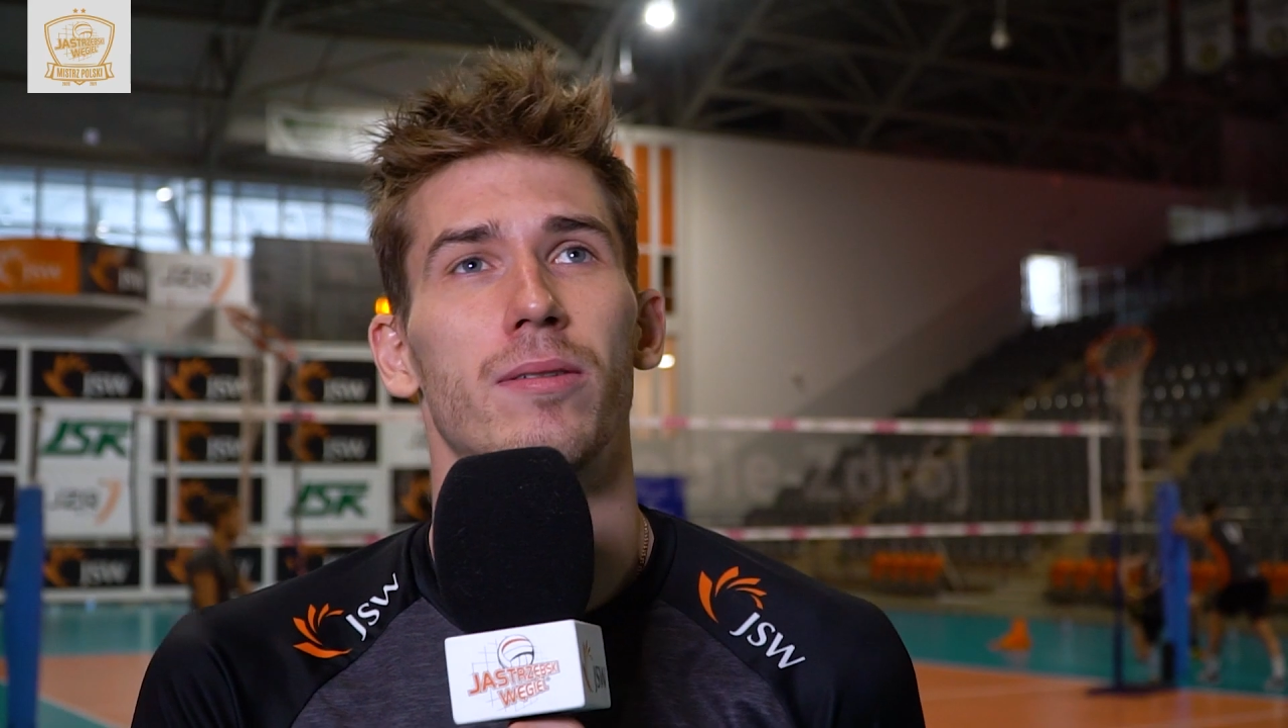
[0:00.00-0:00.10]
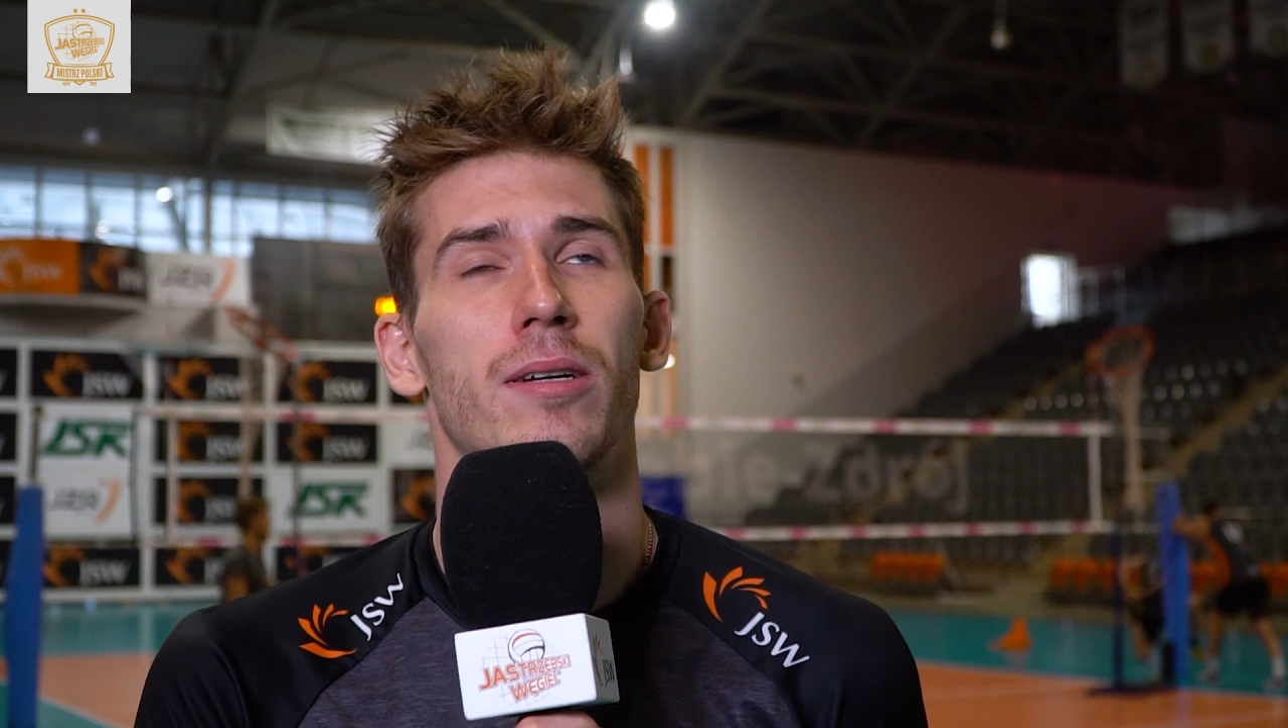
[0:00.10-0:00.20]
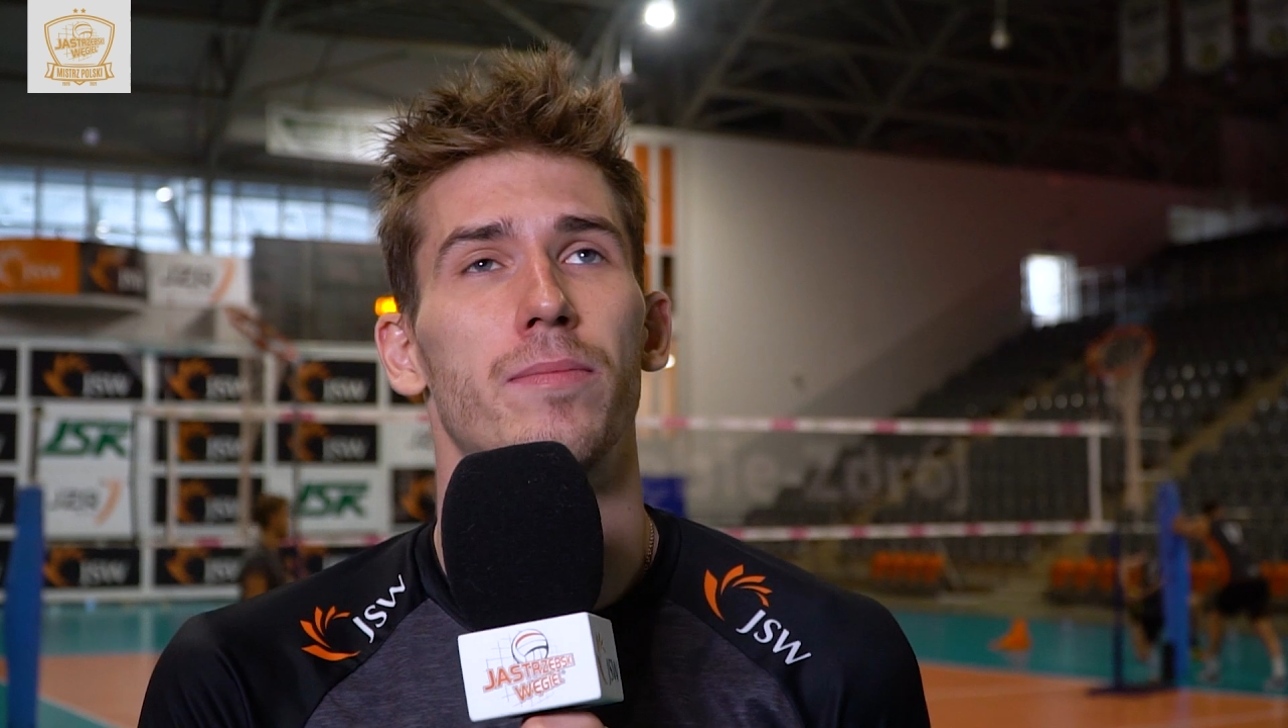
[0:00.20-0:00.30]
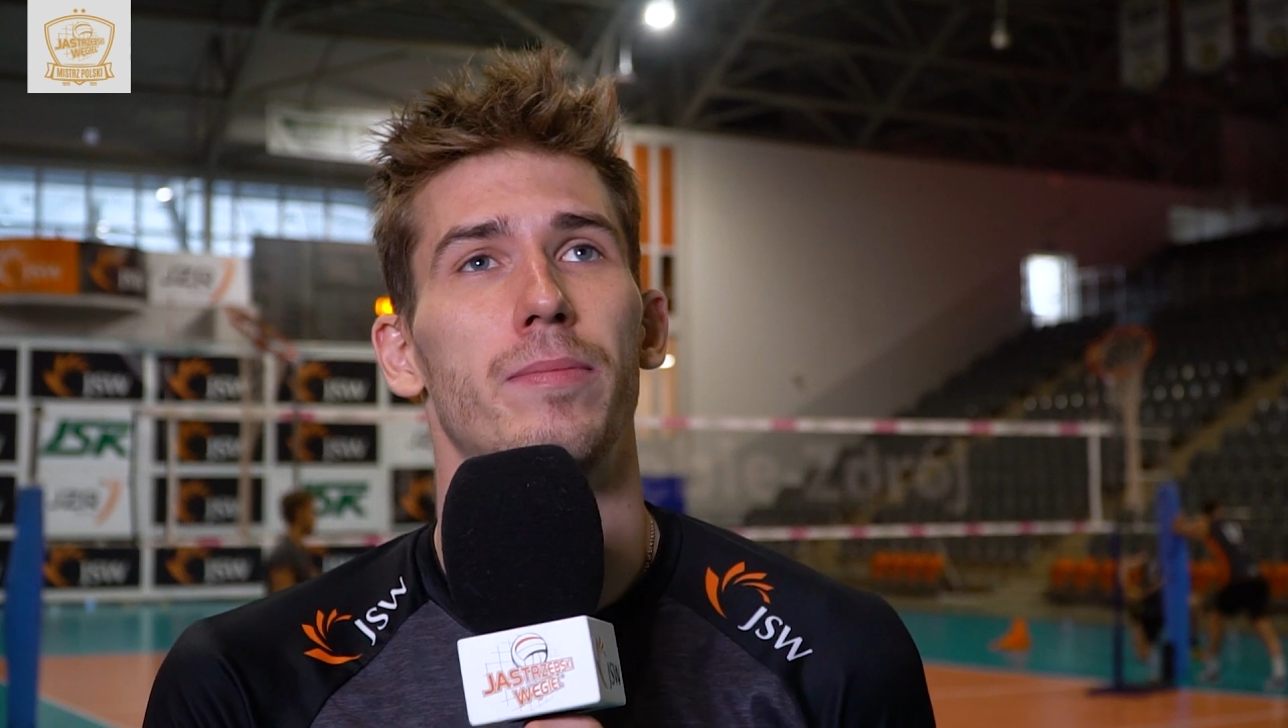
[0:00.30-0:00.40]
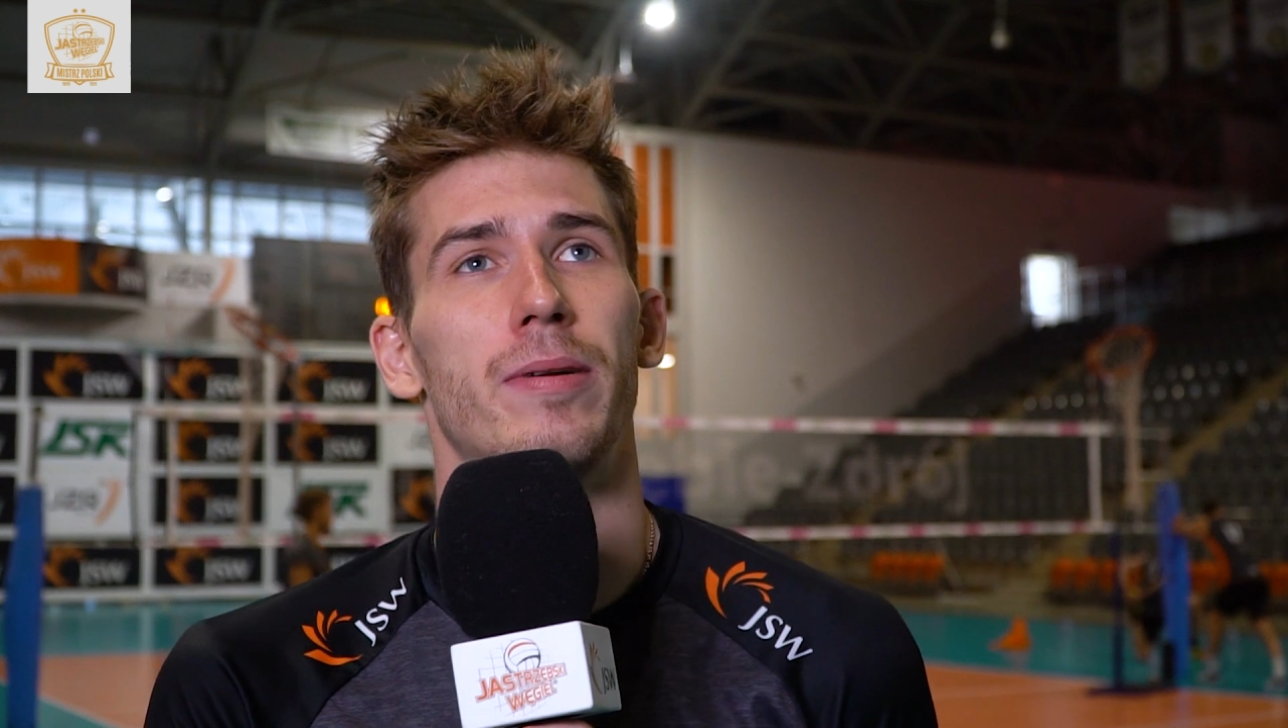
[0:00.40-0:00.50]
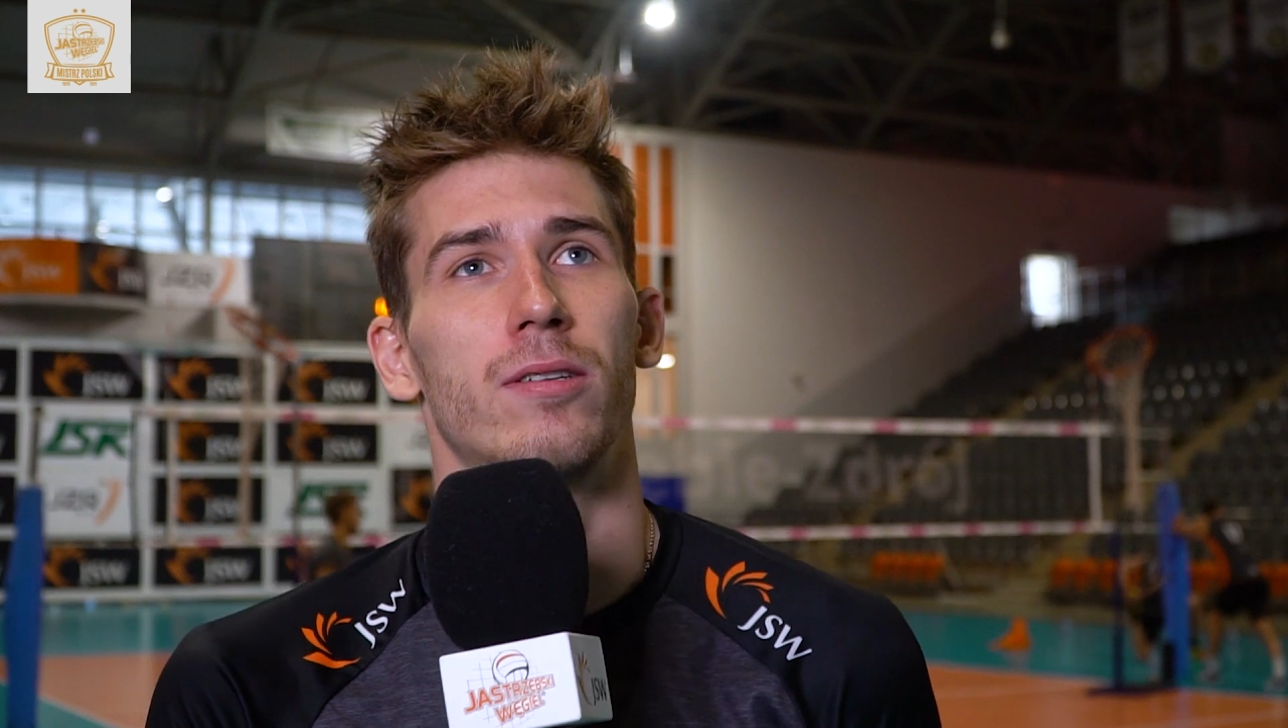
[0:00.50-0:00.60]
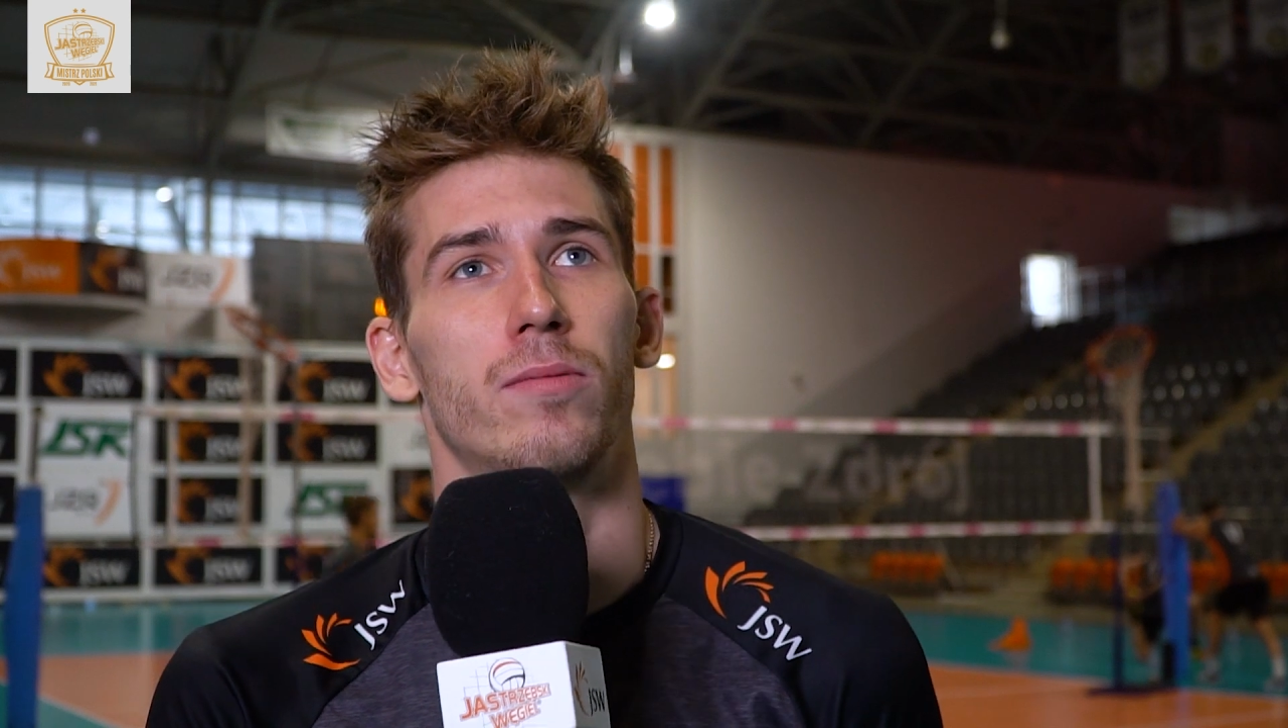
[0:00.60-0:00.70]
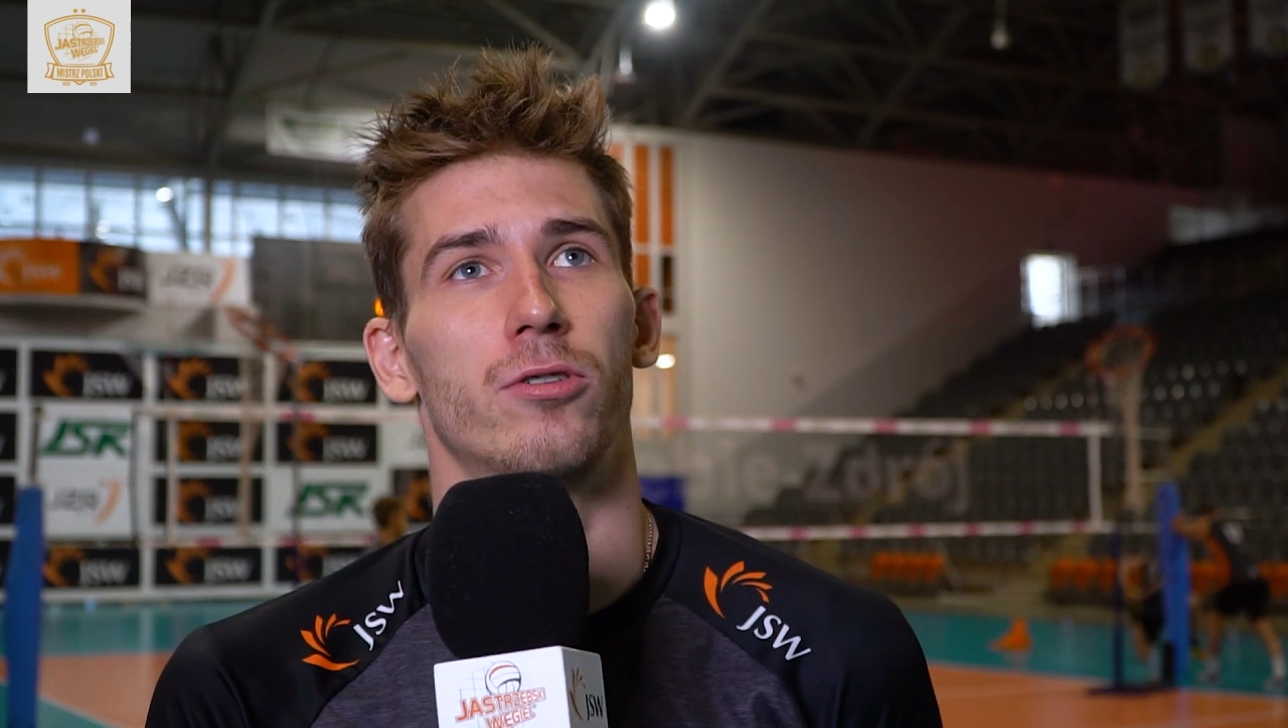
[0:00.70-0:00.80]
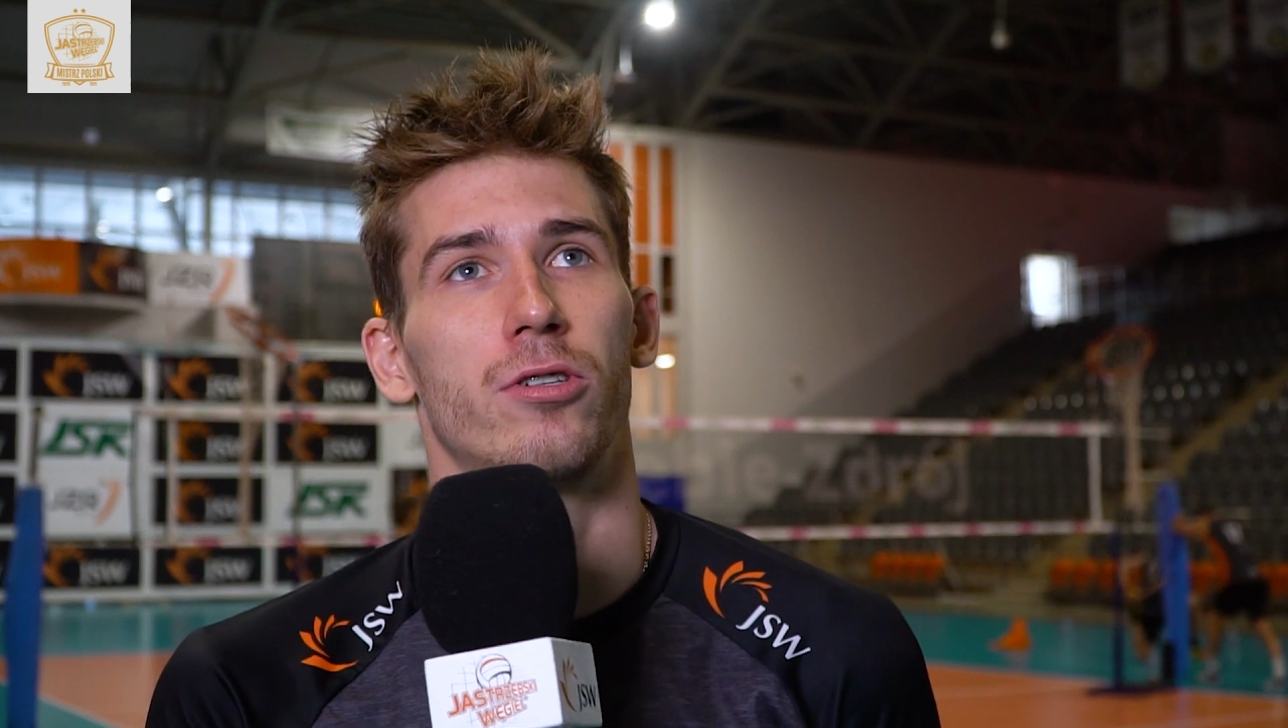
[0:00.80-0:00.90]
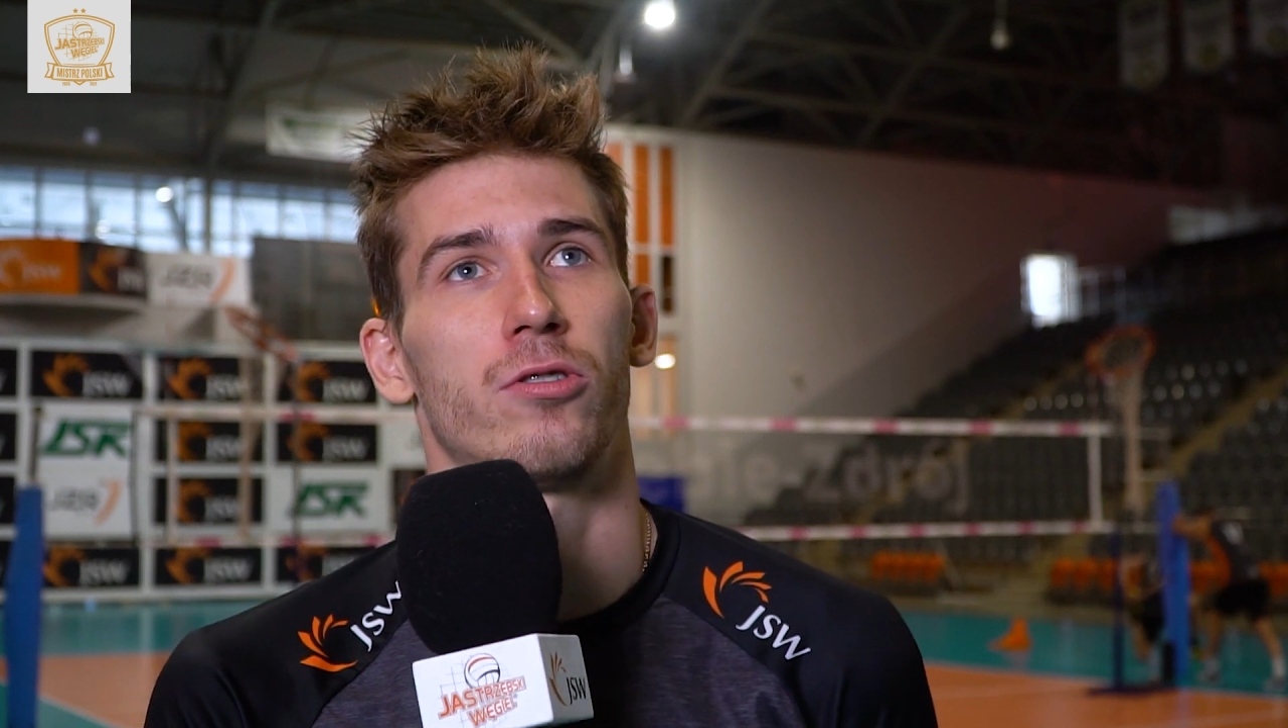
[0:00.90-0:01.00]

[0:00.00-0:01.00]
jakby bardzo dobrze